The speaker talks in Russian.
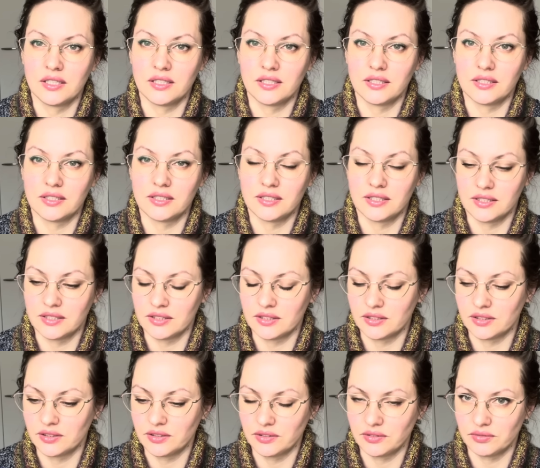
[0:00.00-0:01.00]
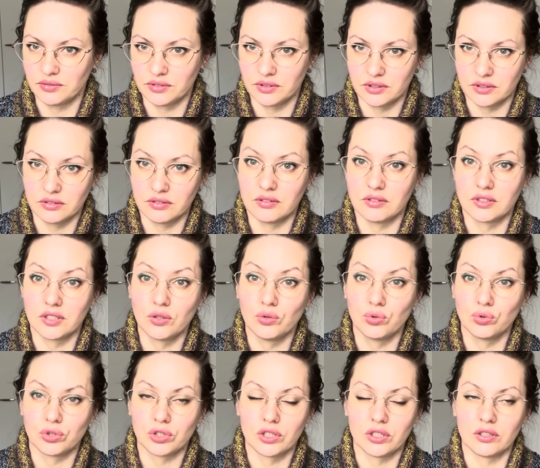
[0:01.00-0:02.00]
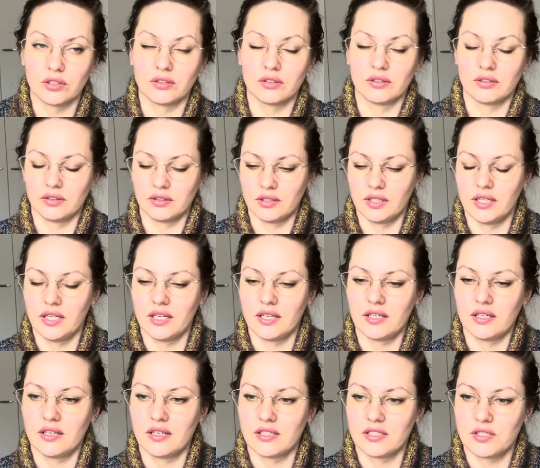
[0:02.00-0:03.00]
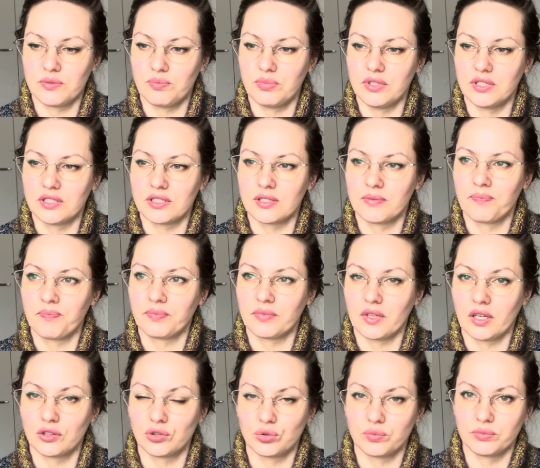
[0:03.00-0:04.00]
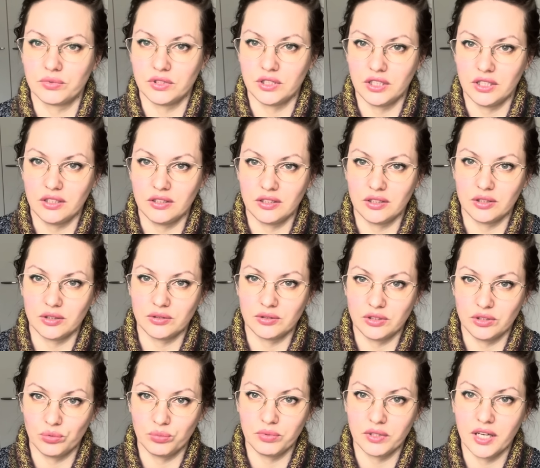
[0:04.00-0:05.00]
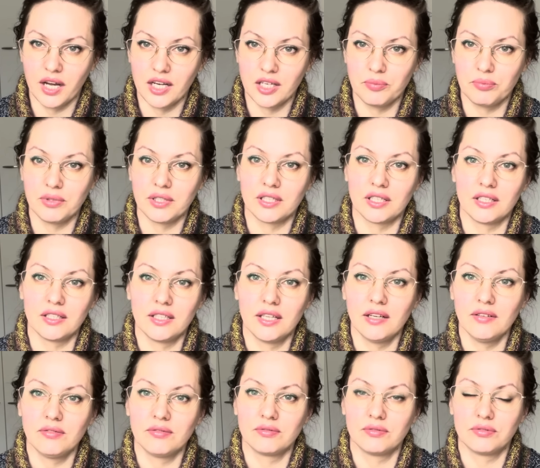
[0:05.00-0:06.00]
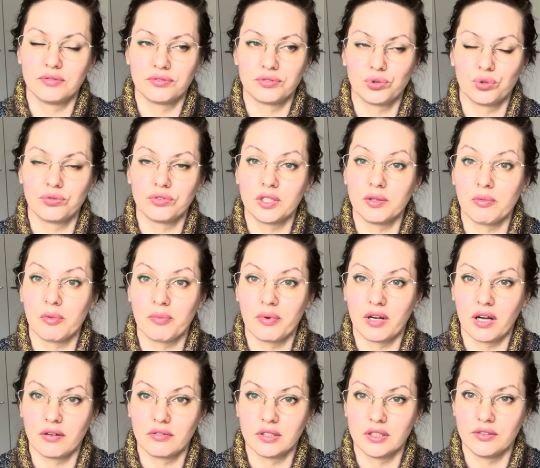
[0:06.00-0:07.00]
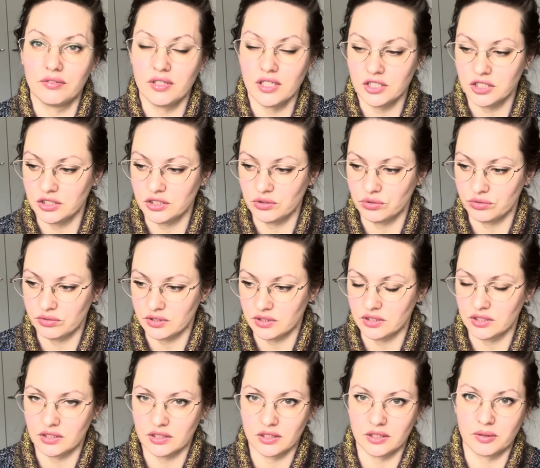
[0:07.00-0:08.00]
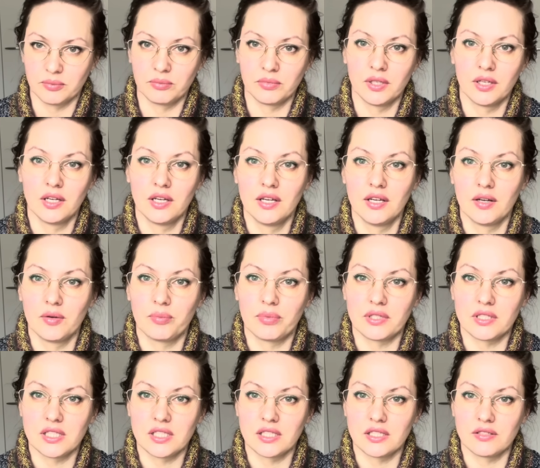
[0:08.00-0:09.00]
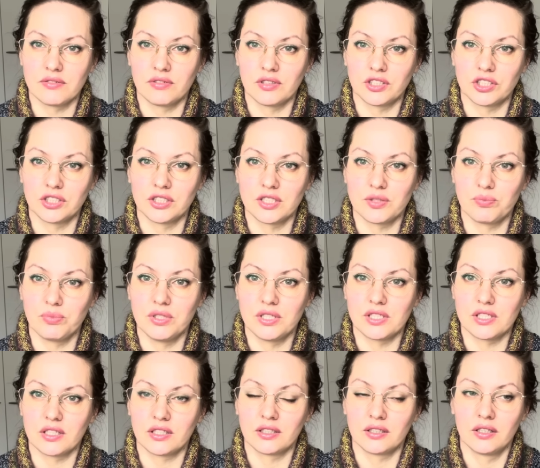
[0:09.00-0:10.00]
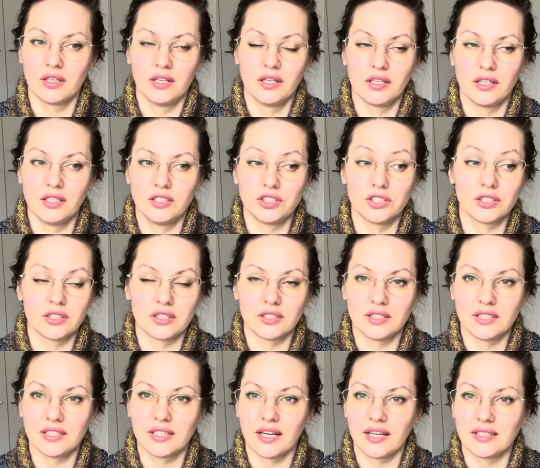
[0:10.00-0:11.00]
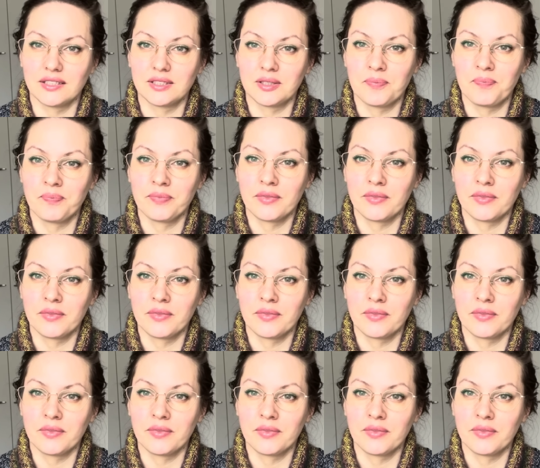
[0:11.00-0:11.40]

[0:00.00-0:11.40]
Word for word: э, э заглушки э, для спиц, чтобы не, не убегали петли, да, в то время, пока вы не вяжете, у вас где-то там процесс ваш на спицах лежит, отдыхает